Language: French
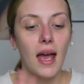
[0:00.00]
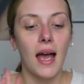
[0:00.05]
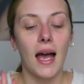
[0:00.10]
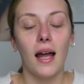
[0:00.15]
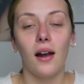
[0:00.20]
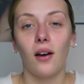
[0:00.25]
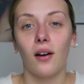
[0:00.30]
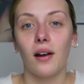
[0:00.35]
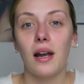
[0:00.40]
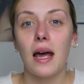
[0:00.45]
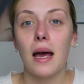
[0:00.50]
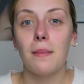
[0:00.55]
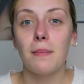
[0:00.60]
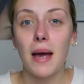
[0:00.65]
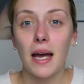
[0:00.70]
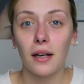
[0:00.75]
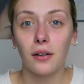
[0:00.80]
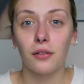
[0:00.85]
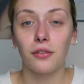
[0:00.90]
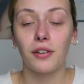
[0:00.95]
Alors la
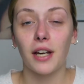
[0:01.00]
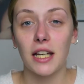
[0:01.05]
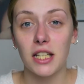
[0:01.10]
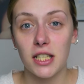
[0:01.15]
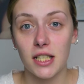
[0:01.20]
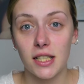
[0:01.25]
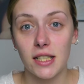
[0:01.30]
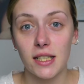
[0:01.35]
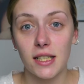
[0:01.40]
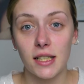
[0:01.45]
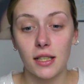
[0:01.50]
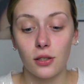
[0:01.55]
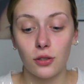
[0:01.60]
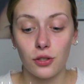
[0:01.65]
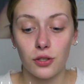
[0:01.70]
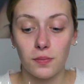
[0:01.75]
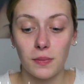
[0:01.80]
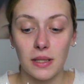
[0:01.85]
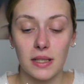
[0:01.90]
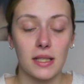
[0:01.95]
marque Freshly
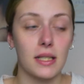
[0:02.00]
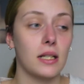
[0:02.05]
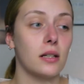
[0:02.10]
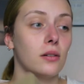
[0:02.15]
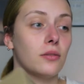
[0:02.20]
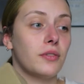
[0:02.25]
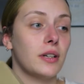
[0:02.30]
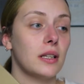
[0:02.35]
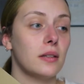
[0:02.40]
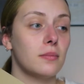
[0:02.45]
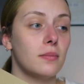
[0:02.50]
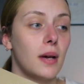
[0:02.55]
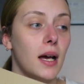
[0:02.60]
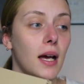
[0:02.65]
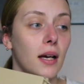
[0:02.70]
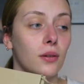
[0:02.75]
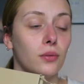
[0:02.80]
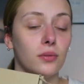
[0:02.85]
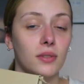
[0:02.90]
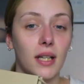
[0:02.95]
Cosmetics en fait
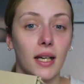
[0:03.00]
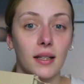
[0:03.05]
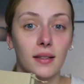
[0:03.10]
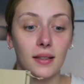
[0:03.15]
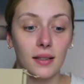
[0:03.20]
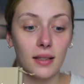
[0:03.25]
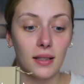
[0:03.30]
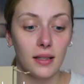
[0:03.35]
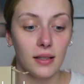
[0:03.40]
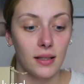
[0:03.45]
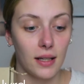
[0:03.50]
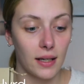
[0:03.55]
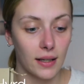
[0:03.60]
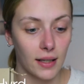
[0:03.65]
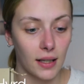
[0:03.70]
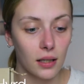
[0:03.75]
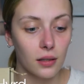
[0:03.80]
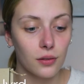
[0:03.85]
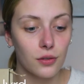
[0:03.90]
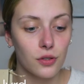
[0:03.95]
m'a contacté il y a
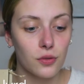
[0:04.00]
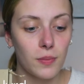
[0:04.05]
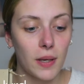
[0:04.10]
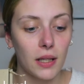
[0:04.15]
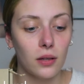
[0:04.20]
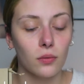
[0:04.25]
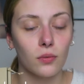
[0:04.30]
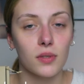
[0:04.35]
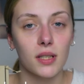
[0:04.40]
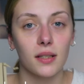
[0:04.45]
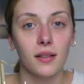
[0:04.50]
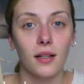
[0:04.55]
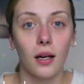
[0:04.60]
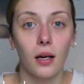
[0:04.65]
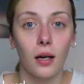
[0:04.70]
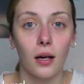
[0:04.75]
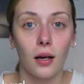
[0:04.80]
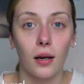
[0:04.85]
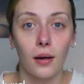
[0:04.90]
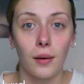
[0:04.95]
quelques semaines, donc c'est
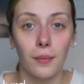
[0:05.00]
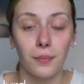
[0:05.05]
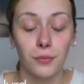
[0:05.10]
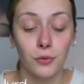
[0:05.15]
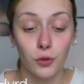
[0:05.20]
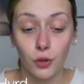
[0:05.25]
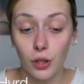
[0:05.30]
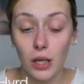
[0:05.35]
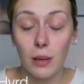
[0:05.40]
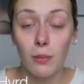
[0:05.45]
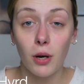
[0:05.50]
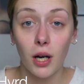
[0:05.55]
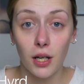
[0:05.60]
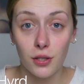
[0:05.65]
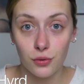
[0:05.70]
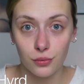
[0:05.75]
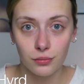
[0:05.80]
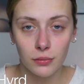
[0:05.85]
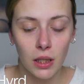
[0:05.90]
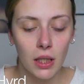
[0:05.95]
une
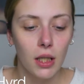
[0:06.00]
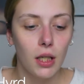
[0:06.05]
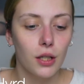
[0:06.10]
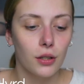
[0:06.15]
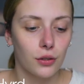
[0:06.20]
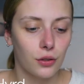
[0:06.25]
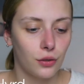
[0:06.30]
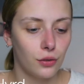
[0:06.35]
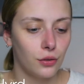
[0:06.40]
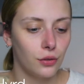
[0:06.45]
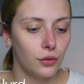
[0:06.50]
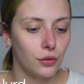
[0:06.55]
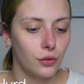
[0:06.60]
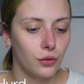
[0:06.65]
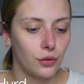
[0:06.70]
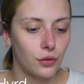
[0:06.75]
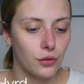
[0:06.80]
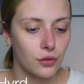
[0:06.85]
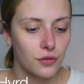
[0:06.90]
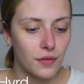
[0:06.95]
collaboration
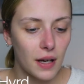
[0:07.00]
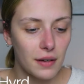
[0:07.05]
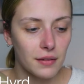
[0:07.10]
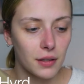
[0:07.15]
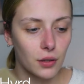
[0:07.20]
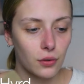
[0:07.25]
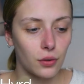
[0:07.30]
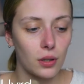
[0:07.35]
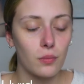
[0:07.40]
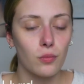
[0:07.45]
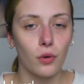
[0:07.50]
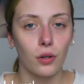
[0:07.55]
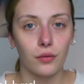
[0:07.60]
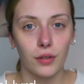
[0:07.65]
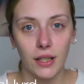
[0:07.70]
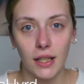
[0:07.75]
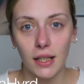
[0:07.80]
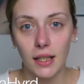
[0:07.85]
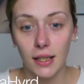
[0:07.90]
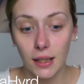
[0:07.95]
que, je fais avec eux, ils m'ont
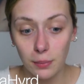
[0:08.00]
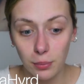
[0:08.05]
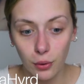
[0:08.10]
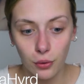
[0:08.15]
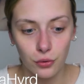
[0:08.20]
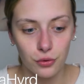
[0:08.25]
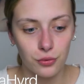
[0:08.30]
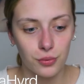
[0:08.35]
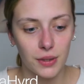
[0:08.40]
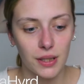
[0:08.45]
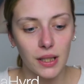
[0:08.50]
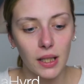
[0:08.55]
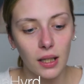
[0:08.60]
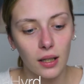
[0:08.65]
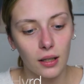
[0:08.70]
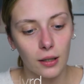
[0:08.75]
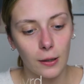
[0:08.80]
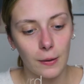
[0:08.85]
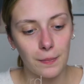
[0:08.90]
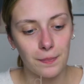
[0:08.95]
envoyé les produits,
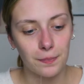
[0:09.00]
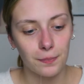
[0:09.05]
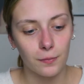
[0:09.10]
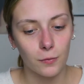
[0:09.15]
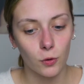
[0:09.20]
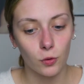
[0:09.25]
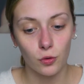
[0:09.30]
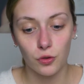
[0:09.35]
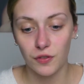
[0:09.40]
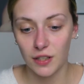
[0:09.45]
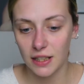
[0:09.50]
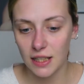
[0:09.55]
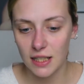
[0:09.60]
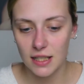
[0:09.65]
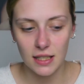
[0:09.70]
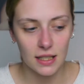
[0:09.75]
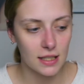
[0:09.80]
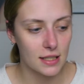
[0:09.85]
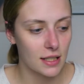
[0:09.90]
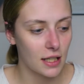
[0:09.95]
euh, donc je vais
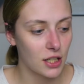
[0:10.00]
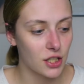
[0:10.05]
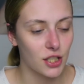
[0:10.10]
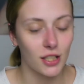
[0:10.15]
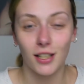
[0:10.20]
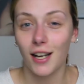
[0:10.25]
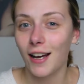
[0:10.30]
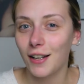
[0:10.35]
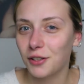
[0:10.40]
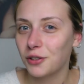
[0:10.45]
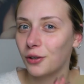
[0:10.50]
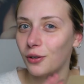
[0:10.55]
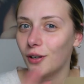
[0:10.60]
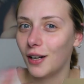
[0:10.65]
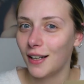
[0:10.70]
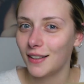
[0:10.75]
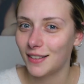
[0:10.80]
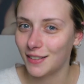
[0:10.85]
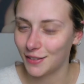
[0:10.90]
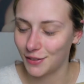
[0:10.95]
tester ça, j'ai trop
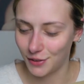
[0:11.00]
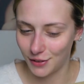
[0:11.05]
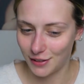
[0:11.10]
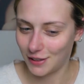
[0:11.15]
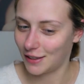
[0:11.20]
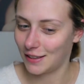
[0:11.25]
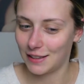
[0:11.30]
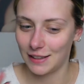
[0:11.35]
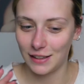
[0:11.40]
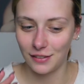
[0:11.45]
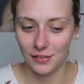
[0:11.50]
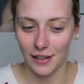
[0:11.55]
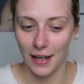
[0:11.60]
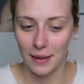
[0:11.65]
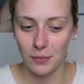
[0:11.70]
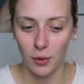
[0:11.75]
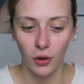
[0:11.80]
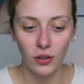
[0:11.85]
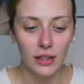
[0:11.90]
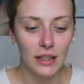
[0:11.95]
hâte de tester
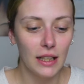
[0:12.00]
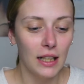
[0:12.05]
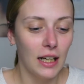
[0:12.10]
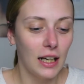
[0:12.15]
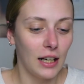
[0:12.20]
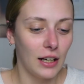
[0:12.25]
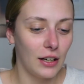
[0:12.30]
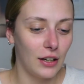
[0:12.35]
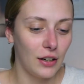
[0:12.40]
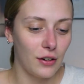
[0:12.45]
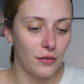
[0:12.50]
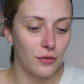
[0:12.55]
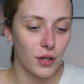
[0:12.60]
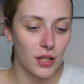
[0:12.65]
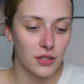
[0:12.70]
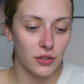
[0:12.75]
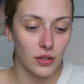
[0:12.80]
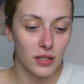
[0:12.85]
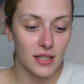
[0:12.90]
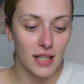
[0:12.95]
vraiment, euh,
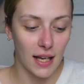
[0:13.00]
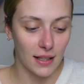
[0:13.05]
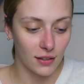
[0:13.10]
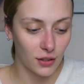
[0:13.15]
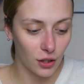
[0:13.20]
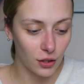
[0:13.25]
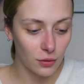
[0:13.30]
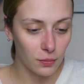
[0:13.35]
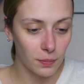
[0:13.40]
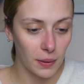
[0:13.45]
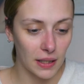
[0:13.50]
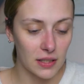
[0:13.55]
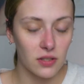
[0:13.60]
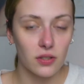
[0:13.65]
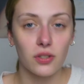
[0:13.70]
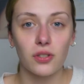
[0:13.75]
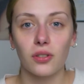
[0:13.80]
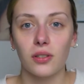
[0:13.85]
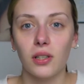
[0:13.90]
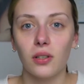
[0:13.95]
voir ce que ça donne parce
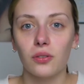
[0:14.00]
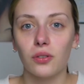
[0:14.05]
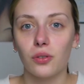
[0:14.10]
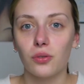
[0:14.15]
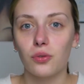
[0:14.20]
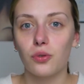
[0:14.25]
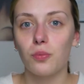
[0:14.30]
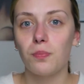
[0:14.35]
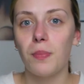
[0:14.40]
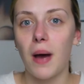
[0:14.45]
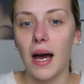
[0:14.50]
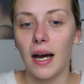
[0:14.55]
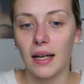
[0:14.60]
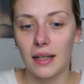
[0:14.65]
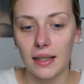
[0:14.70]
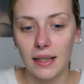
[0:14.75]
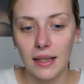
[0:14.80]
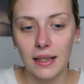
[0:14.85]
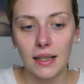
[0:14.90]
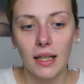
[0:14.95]
que j'en ai entendu
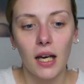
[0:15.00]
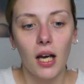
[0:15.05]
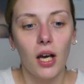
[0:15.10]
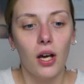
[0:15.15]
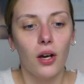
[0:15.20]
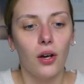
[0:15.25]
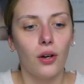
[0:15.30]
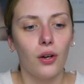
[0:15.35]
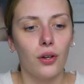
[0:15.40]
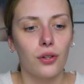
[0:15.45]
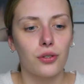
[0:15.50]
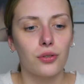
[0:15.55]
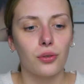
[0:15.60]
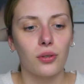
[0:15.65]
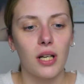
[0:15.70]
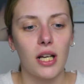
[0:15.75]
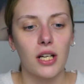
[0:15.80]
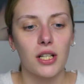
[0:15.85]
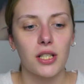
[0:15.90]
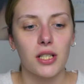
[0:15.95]
parler euh, sur
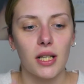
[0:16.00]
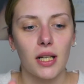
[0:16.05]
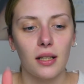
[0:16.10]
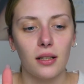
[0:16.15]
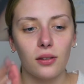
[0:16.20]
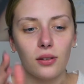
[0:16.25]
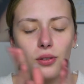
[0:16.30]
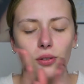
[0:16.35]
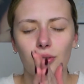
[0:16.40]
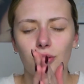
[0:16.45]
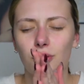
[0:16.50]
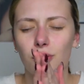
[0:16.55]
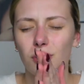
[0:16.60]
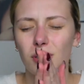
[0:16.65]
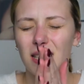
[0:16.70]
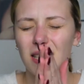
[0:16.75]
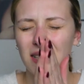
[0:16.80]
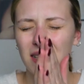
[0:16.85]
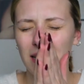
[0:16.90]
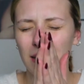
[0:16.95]
la chaîne de The
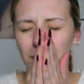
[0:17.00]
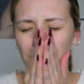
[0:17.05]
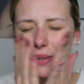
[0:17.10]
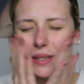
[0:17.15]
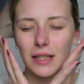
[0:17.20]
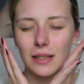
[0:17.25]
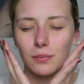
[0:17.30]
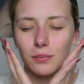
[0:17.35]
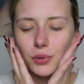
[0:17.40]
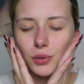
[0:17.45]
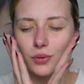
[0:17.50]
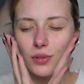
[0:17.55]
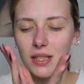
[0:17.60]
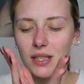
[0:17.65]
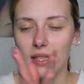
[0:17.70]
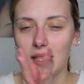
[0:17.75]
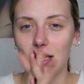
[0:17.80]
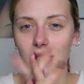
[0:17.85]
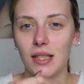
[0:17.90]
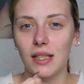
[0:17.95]
Sleeping
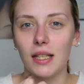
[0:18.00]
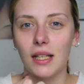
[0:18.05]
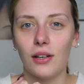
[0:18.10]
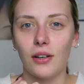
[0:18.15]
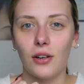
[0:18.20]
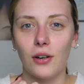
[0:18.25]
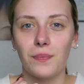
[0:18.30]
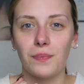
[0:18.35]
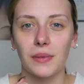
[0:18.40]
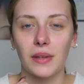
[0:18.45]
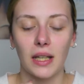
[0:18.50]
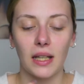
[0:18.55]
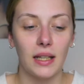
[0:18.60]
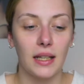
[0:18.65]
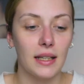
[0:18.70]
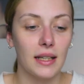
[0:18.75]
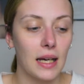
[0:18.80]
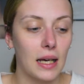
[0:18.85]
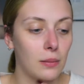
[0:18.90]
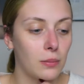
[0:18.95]
Beauty et
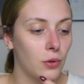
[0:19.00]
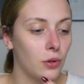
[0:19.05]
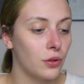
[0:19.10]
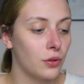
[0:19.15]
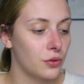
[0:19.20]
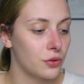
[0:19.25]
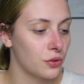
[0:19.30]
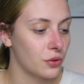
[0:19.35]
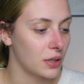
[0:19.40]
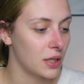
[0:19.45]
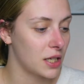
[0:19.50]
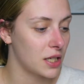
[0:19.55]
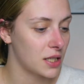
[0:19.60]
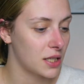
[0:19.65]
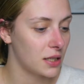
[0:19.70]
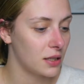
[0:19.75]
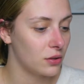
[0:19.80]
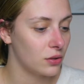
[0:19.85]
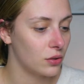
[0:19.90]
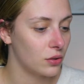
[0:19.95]
également sur la
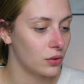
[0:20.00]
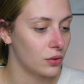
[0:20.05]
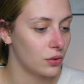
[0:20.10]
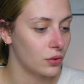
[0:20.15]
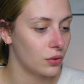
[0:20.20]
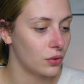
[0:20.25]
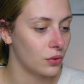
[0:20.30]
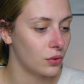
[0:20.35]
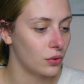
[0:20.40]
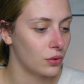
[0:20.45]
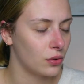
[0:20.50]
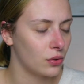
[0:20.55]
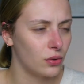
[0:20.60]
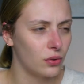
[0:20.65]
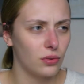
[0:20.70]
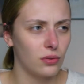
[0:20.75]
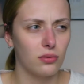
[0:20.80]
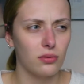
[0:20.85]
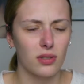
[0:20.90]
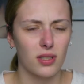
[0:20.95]
chaîne de
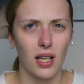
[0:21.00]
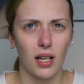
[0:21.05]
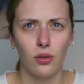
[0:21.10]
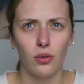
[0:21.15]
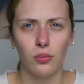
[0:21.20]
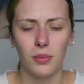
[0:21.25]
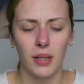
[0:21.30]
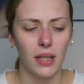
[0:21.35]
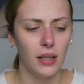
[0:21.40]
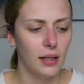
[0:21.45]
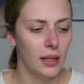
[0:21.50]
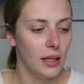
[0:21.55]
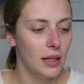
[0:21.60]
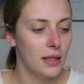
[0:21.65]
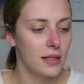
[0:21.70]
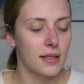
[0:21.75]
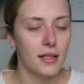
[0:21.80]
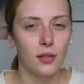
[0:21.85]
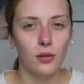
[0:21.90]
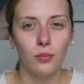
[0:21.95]
Salomé,
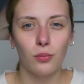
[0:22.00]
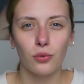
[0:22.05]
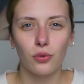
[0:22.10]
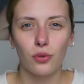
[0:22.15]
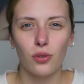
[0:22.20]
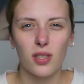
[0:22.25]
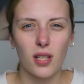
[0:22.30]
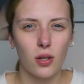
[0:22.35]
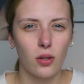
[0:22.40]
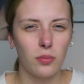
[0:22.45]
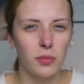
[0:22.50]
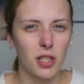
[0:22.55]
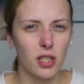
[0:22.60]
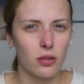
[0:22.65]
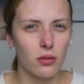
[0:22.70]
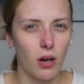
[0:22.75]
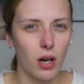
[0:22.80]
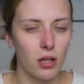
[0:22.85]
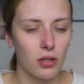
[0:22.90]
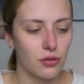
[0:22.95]
c'est le monde de Salomé
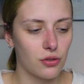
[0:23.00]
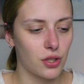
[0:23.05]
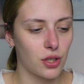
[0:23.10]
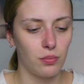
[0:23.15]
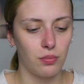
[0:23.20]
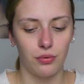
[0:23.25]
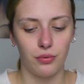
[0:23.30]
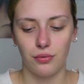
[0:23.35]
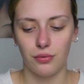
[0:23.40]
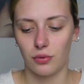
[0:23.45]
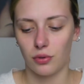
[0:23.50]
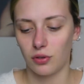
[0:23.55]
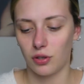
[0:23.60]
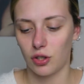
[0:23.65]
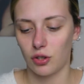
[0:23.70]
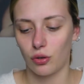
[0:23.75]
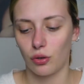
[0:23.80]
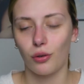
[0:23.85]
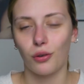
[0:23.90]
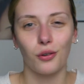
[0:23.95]
je crois, je sais plus,
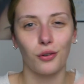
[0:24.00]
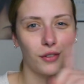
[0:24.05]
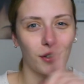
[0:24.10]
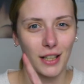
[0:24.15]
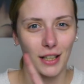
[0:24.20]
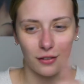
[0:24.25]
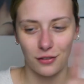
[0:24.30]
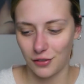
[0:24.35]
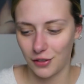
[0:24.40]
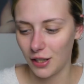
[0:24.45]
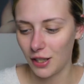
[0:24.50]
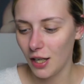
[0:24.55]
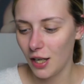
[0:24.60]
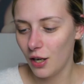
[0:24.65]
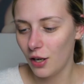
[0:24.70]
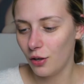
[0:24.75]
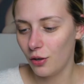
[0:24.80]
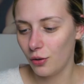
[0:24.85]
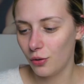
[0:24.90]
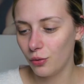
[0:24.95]
attendez je revérifie
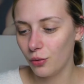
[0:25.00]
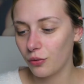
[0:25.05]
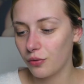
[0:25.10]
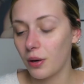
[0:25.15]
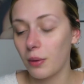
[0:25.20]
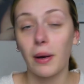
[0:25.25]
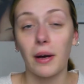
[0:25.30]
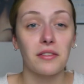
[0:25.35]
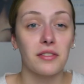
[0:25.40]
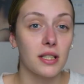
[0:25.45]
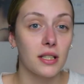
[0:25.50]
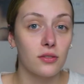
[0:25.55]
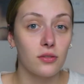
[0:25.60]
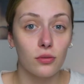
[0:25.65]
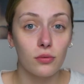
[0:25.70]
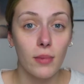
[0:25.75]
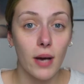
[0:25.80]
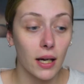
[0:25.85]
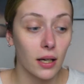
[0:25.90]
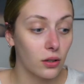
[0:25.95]
le nom, enfin bref c'est
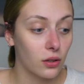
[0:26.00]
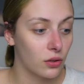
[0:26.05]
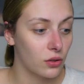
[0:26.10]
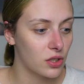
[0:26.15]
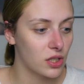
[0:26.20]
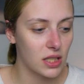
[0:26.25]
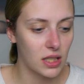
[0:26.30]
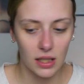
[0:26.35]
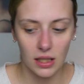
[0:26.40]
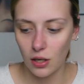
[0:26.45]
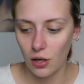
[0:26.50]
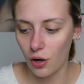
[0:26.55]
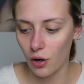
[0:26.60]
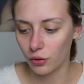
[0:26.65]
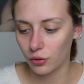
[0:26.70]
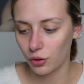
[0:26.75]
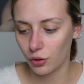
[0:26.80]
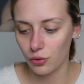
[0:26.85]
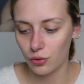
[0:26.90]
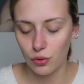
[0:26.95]
une marque que j'ai
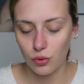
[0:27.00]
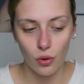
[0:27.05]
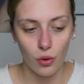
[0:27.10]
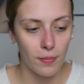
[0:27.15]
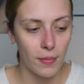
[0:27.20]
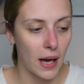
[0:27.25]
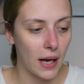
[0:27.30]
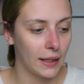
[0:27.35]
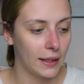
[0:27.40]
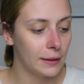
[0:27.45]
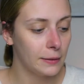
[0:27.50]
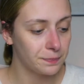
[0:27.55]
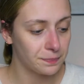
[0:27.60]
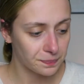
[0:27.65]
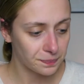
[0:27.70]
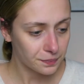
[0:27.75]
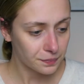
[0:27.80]
entendu parler.